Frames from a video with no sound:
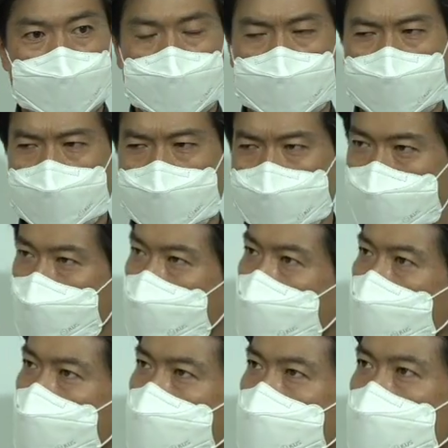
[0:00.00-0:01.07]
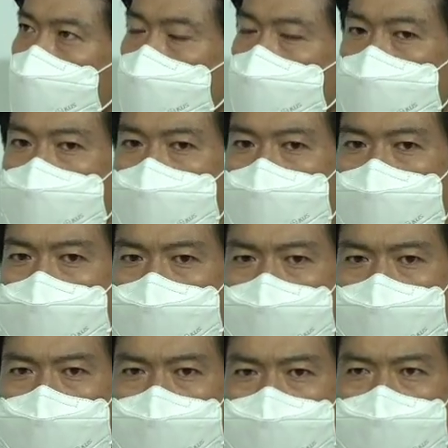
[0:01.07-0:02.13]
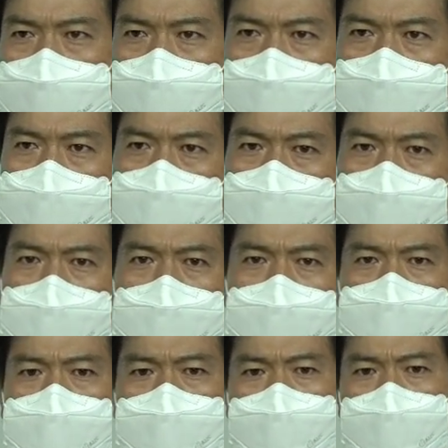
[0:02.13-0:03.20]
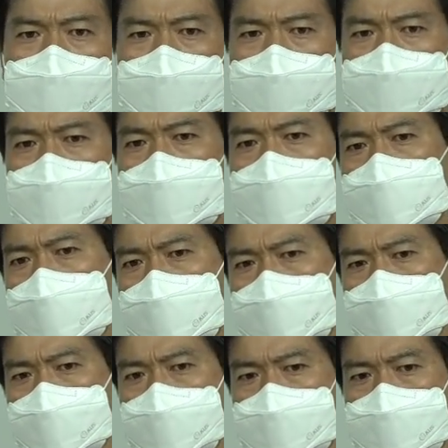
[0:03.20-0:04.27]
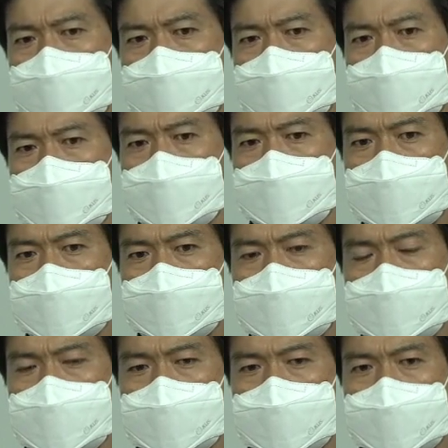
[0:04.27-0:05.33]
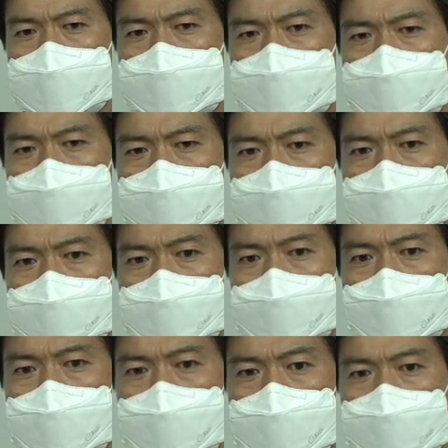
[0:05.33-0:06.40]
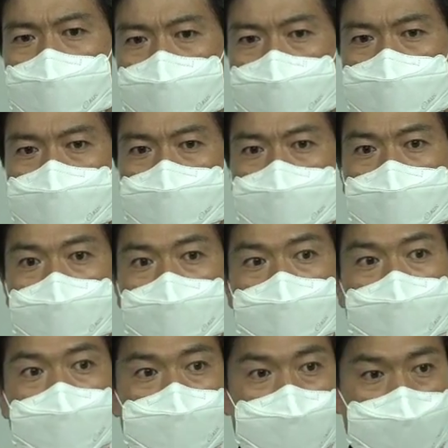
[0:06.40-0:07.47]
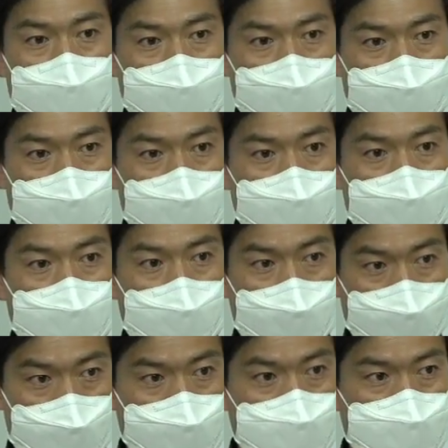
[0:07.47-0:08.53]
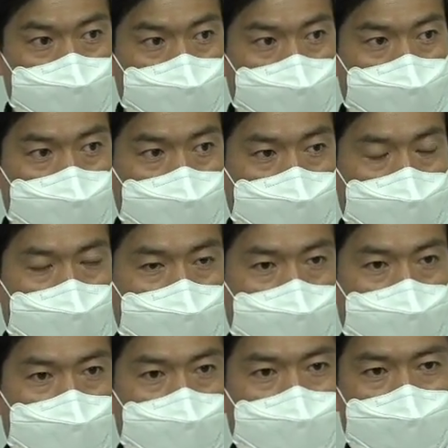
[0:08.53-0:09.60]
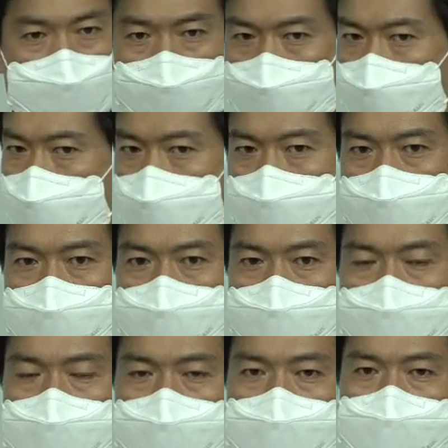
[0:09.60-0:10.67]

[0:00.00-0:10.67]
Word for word: 계산을 하는 사람들, 수학적으로 계산을 따지면서 삶을 살아가는 사람들은 반드시 삑사리가 나게 되어 있습니다. 뜻대로 되지 않습니다.